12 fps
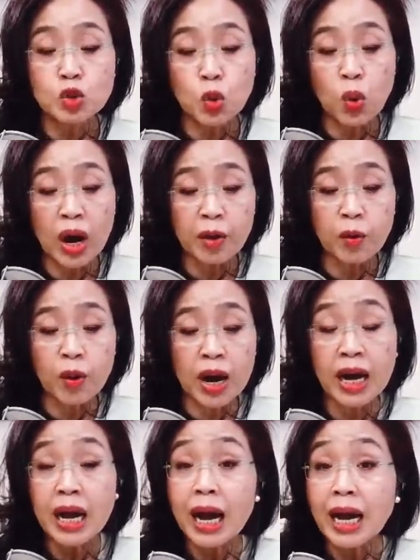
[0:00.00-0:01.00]

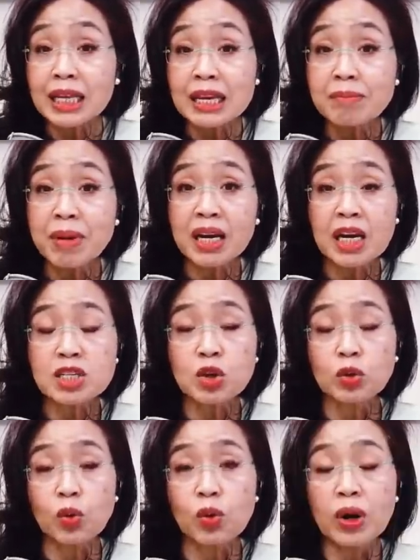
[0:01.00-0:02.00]
좋아요가 한 2만 개
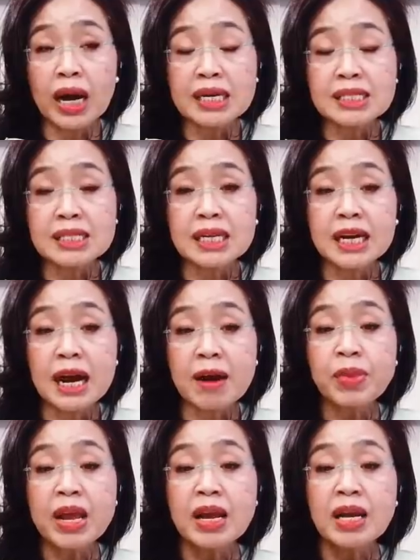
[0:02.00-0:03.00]
정도 올라갔으니까